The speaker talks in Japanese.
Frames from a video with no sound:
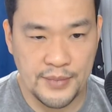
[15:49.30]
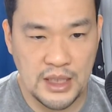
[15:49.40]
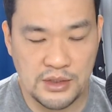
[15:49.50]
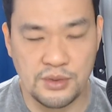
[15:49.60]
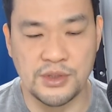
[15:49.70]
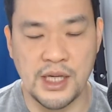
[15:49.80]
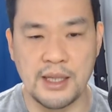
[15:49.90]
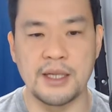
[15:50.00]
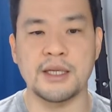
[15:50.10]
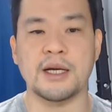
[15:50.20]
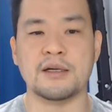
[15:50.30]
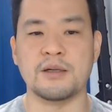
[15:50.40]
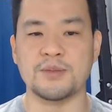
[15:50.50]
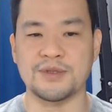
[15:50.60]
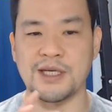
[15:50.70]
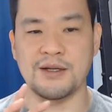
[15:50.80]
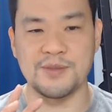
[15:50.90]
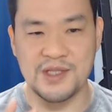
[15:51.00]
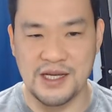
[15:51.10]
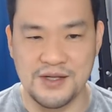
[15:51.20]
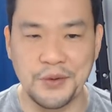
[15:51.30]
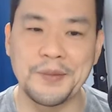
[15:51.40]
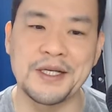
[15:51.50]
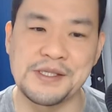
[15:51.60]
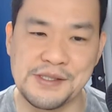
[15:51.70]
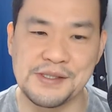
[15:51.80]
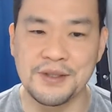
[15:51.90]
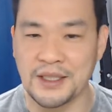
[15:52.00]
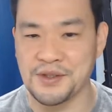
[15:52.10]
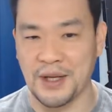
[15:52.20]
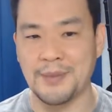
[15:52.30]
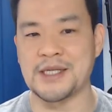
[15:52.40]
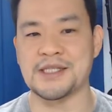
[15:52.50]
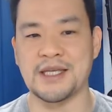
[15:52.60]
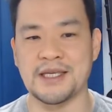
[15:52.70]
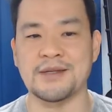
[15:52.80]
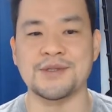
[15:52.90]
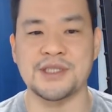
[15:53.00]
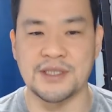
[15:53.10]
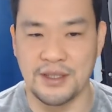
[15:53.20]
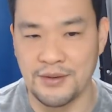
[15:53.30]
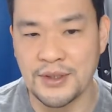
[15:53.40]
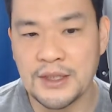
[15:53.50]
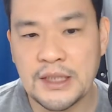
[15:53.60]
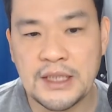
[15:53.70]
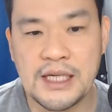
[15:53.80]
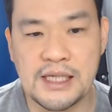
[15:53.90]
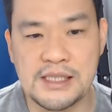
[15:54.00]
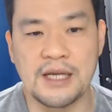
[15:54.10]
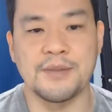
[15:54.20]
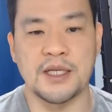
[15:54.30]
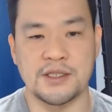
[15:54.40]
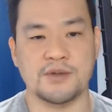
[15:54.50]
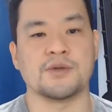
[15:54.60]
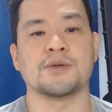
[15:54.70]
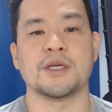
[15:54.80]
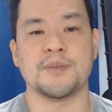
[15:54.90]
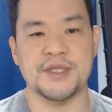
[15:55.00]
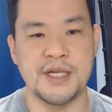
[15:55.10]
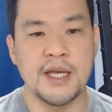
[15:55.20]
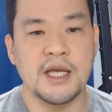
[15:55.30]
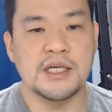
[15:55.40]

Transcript: ちょっと社会学の分析の難しい言葉が続くんで、ちょっと我慢して聞いてほしいんですけど、えー、最後までちょっと読んでいきますね。